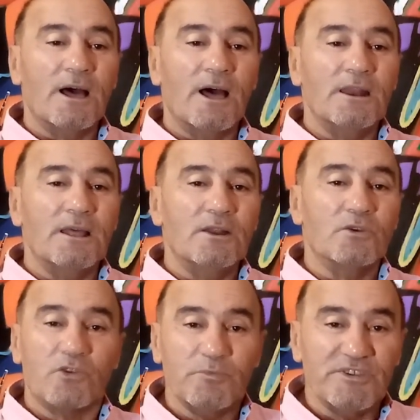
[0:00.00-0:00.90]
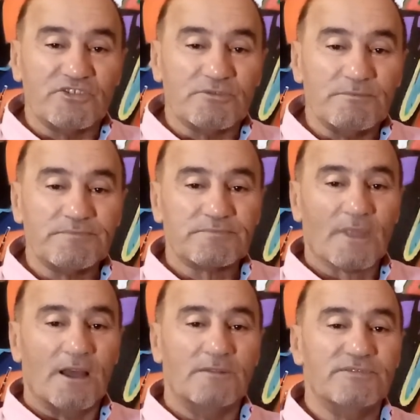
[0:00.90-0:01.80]
لو كوبيزم
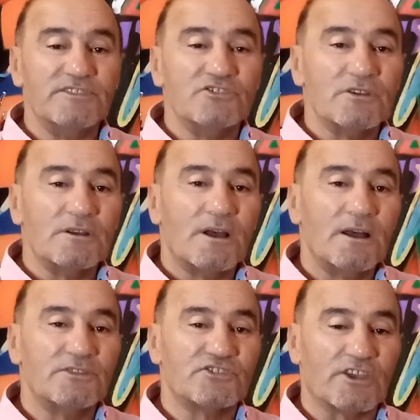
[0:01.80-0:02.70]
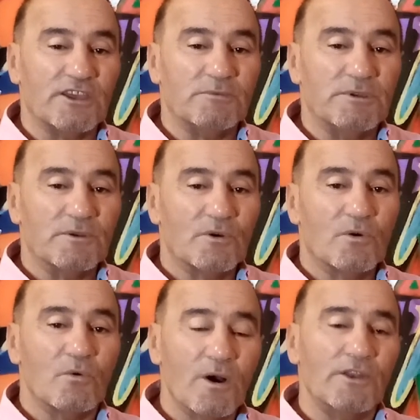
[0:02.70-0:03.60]
الفن التكعيبي
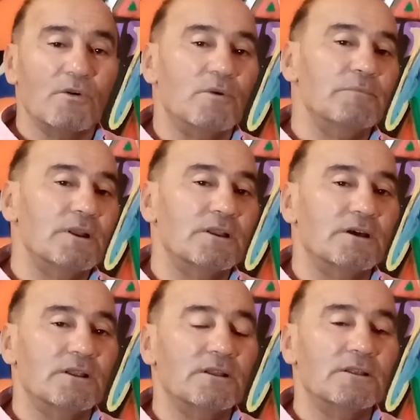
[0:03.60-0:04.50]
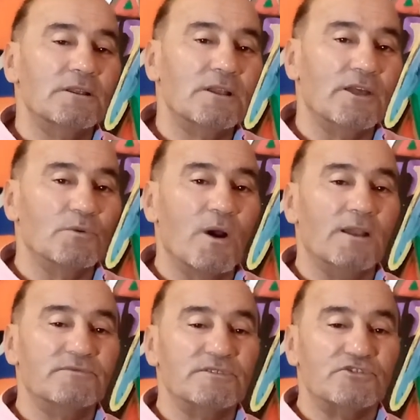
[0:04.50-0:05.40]
هو نوع من انواع
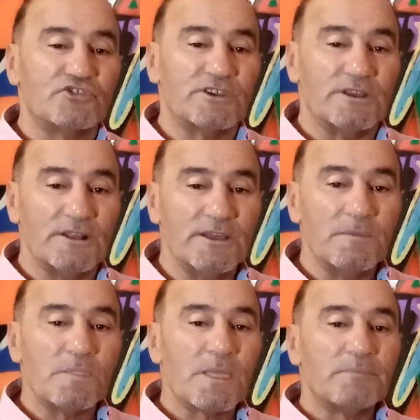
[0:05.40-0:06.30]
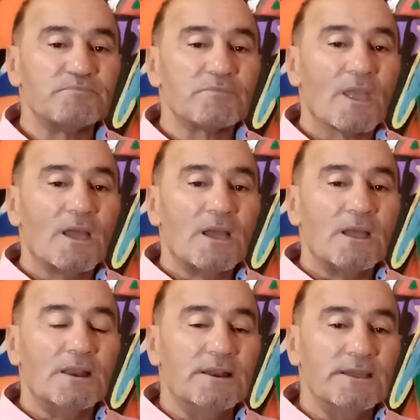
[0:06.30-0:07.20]
الفن التشكيلي
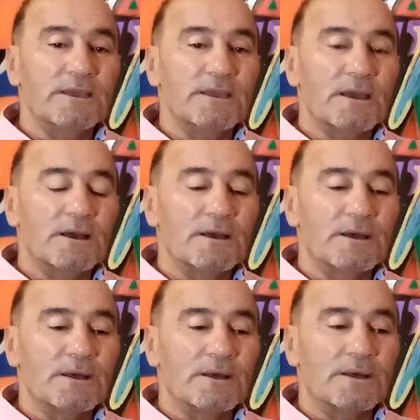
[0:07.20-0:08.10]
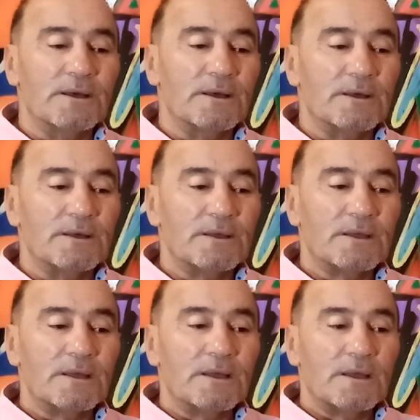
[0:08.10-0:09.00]
اللي آه،
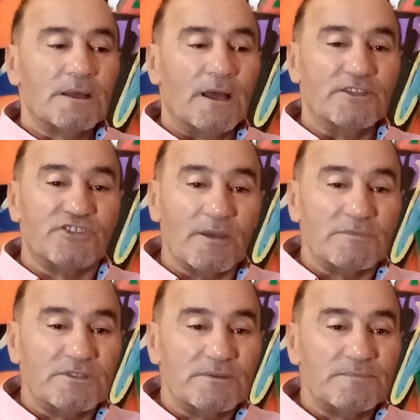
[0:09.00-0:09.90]
اعتمد